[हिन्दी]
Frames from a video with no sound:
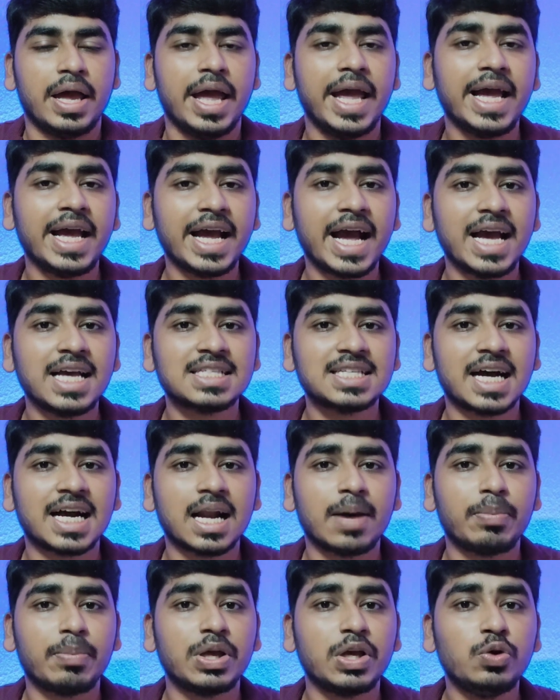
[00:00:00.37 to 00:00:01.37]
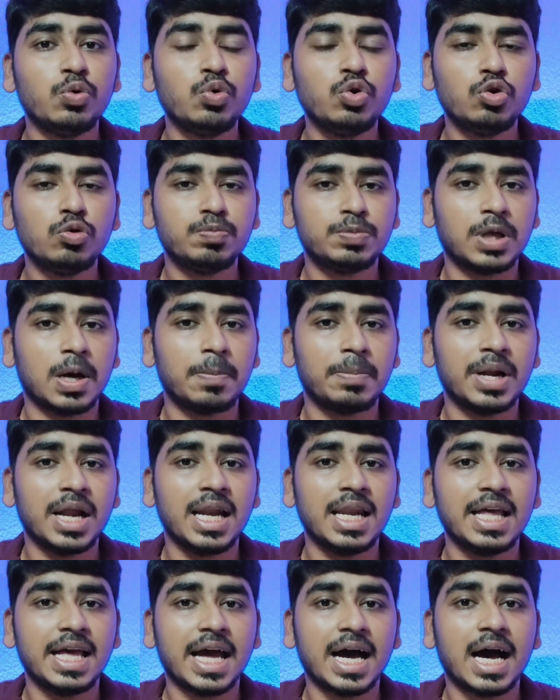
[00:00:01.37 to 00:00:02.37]
हे hey गाइस अगर आप YouTube
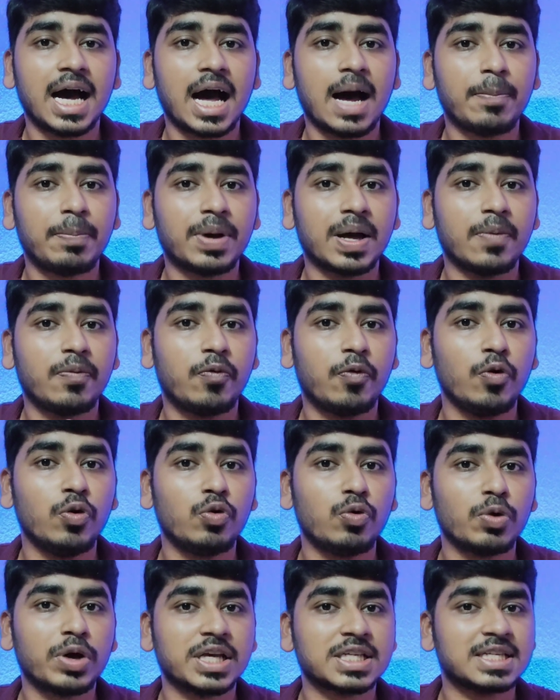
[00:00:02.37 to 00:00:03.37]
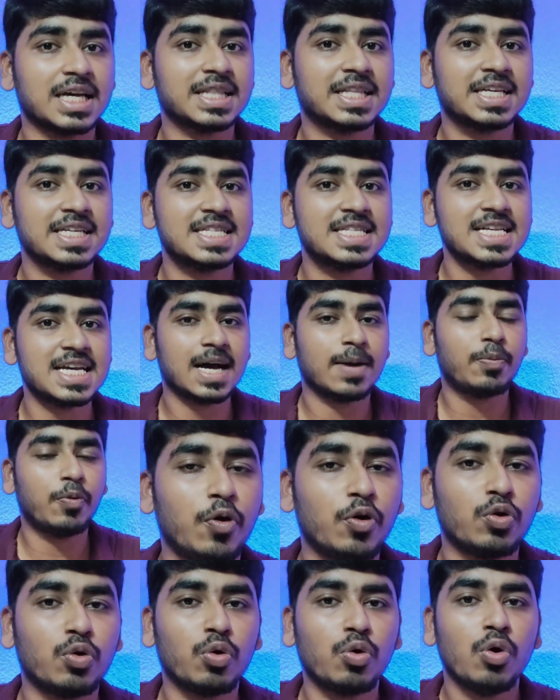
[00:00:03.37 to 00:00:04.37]
थंबनेल या आपका फोटो के साथ किसी का
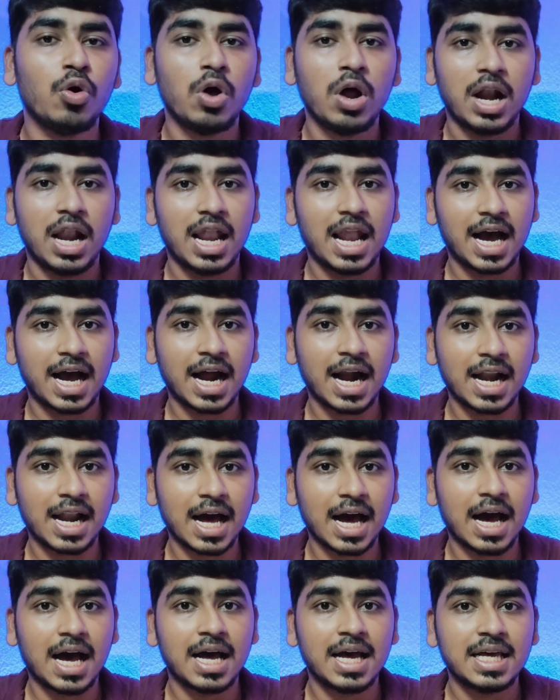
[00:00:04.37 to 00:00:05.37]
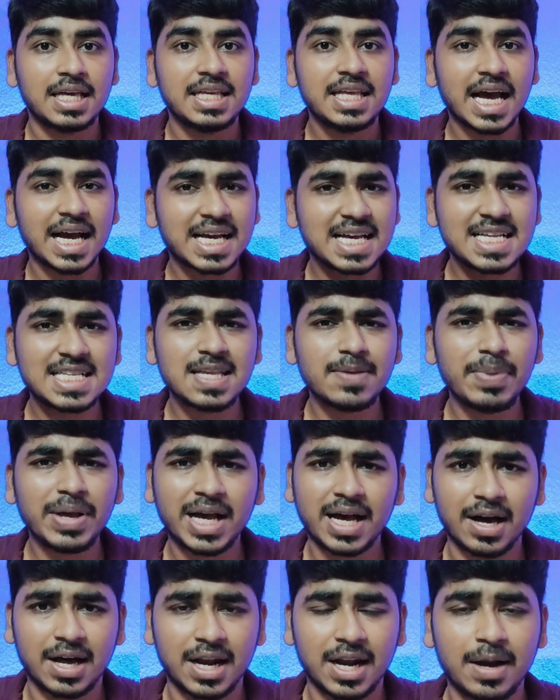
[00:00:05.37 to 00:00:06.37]
फोटो लगाना या किसी भी
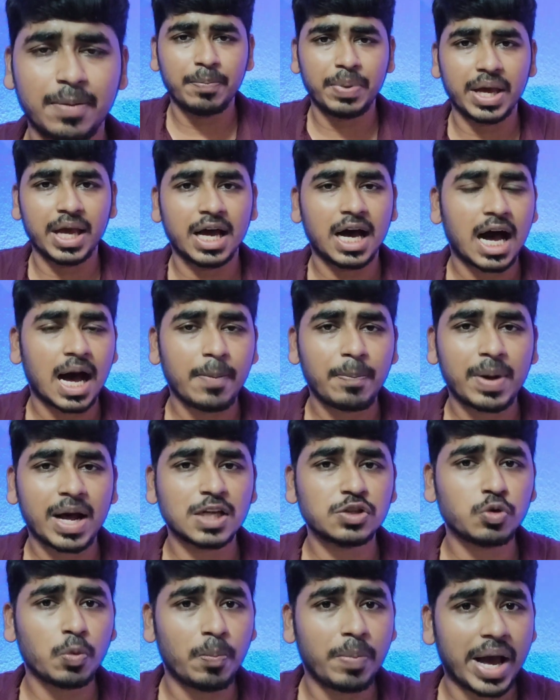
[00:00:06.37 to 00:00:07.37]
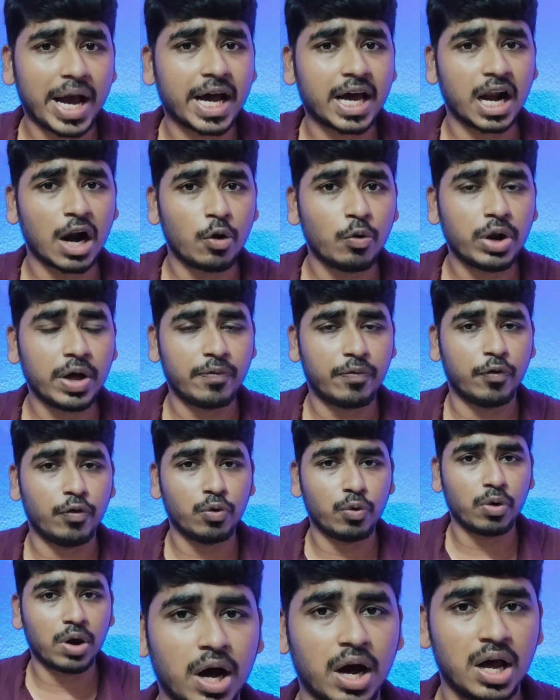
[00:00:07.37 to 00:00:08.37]
कारण पे आपका जो बैकग्राउंड है
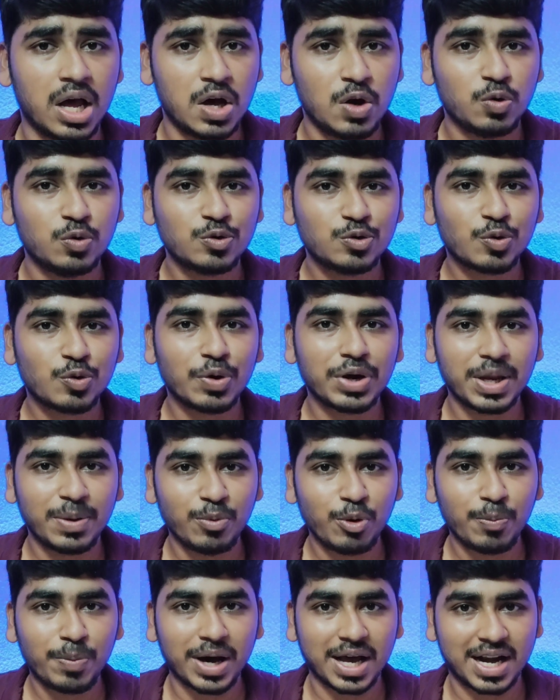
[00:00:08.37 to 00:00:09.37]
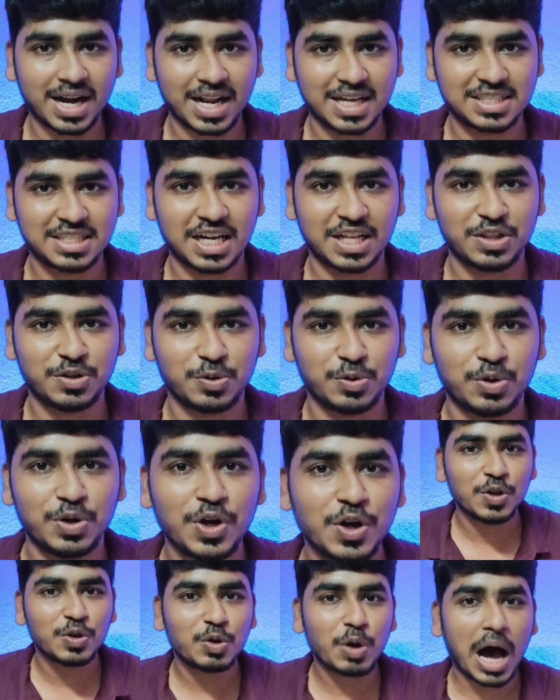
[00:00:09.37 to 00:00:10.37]
फोटो का उसको रिमूव करना चाहते हो
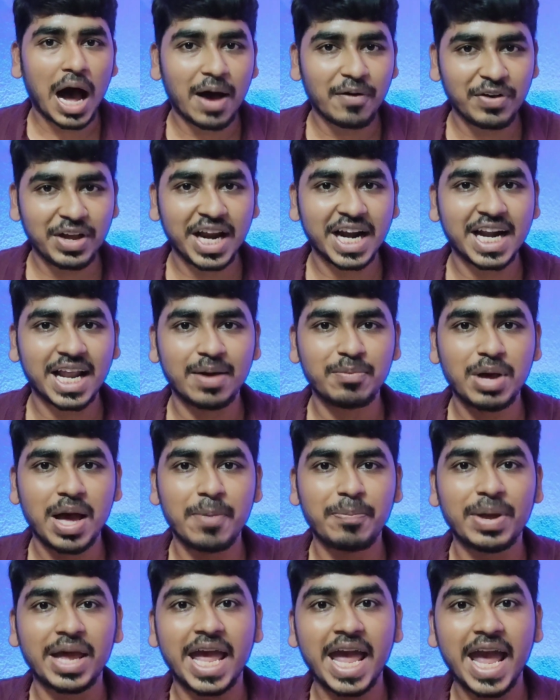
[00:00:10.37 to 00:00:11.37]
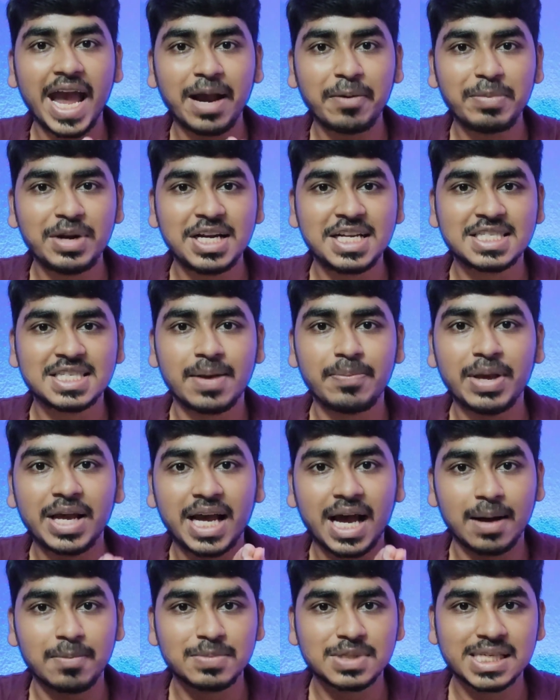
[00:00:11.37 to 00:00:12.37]
तो अभी के टाइम में आप एक मिनट से भी
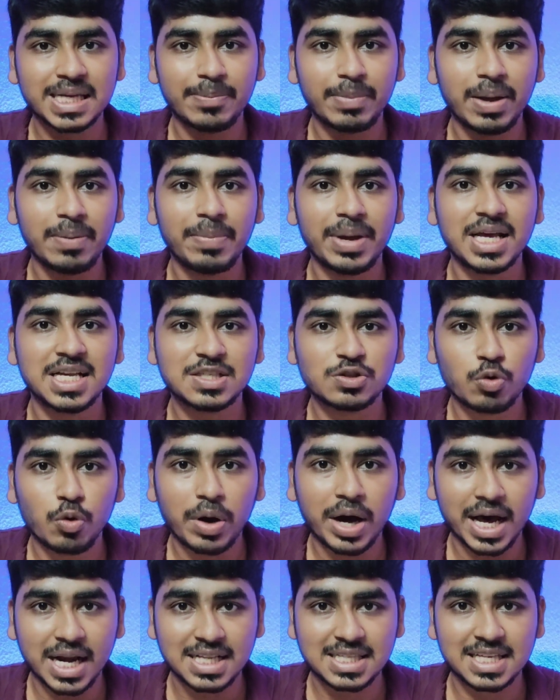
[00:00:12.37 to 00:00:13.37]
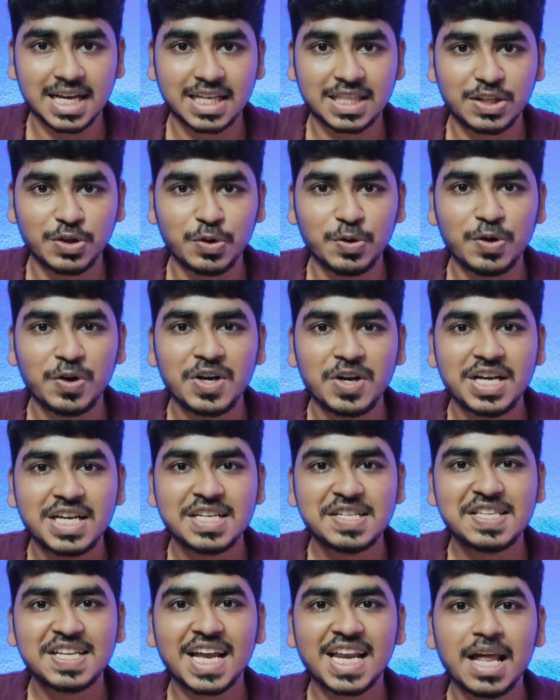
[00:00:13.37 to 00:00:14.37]
कम समय में इसको कर सकते हो
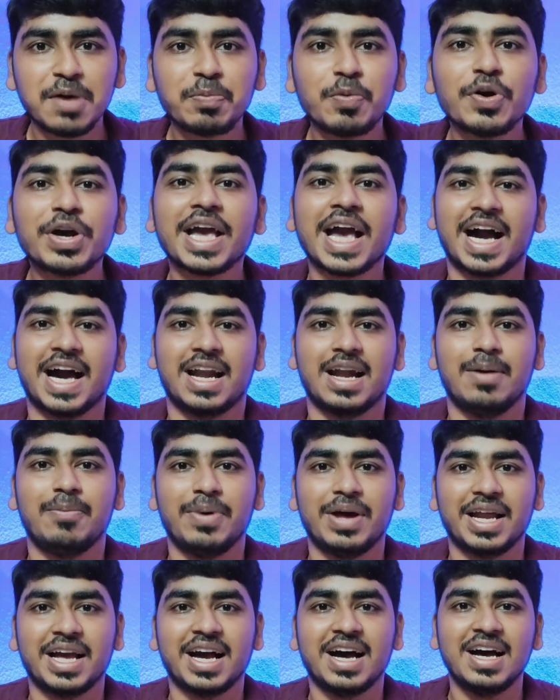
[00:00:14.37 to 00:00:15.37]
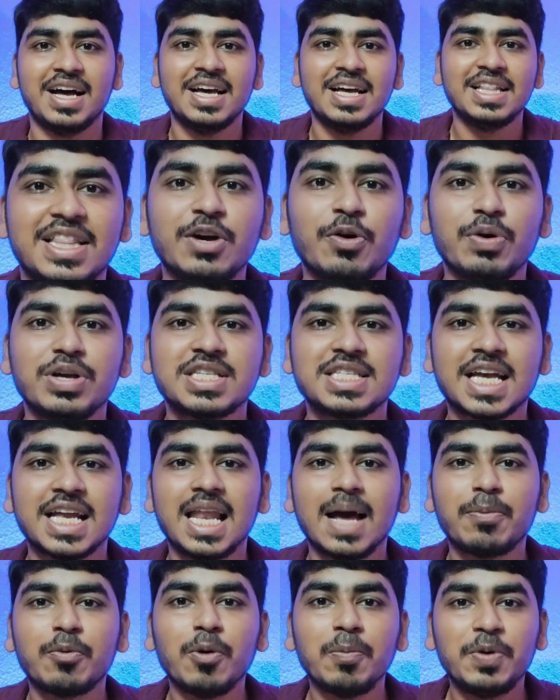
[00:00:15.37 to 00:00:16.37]
इसके लिए आपको क्या करना पड़ेगा देखो
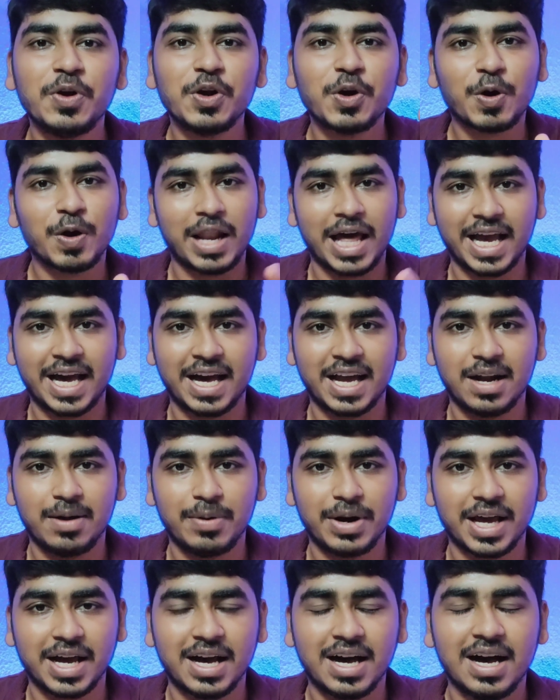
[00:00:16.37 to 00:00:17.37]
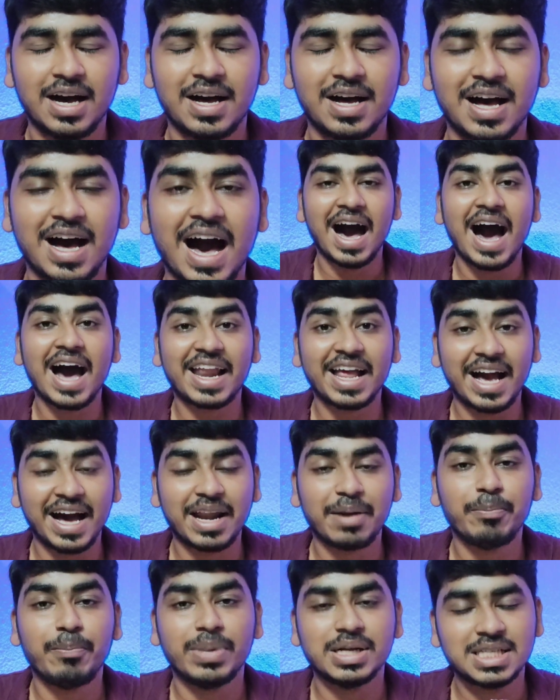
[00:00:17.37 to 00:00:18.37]
इसके लिए आपको वीडियो को लाइक करना पड़ेगा अरे
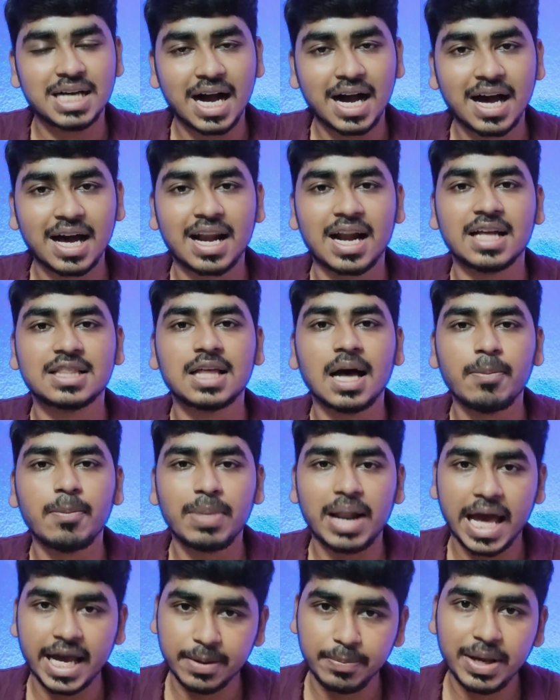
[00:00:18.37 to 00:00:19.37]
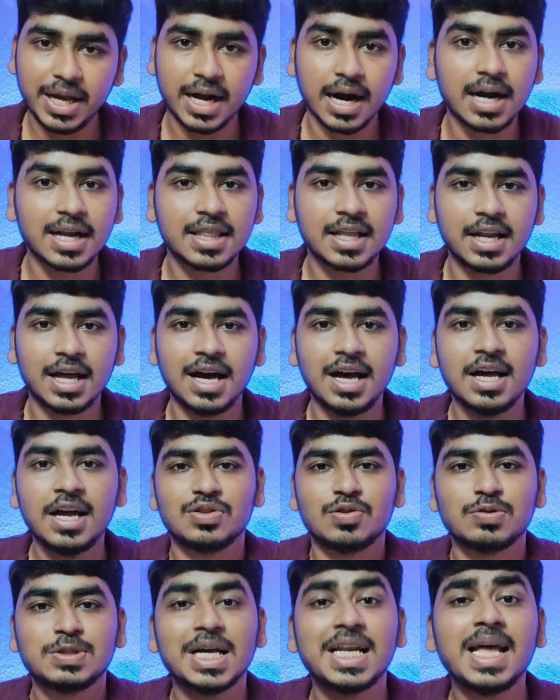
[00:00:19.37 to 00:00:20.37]
अरे मजाक कर रहा था आप लाइक भी कर देना
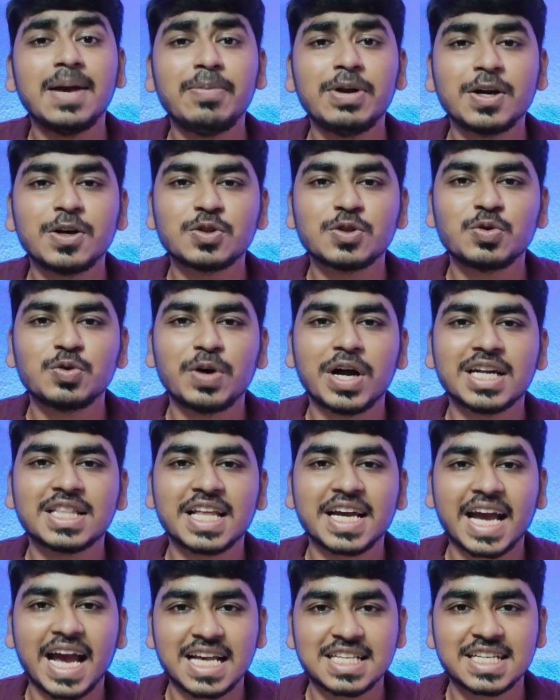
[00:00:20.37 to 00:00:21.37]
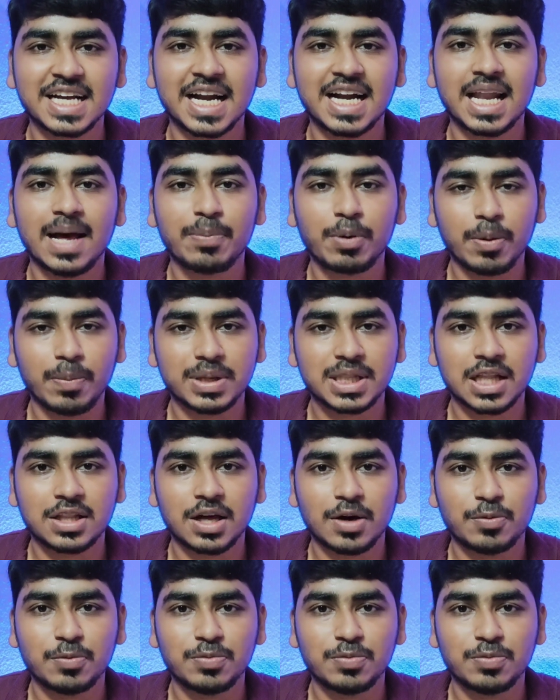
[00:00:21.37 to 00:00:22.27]
तो चलिए वीडियो को शुरू करते कैसे करना है आपको बताता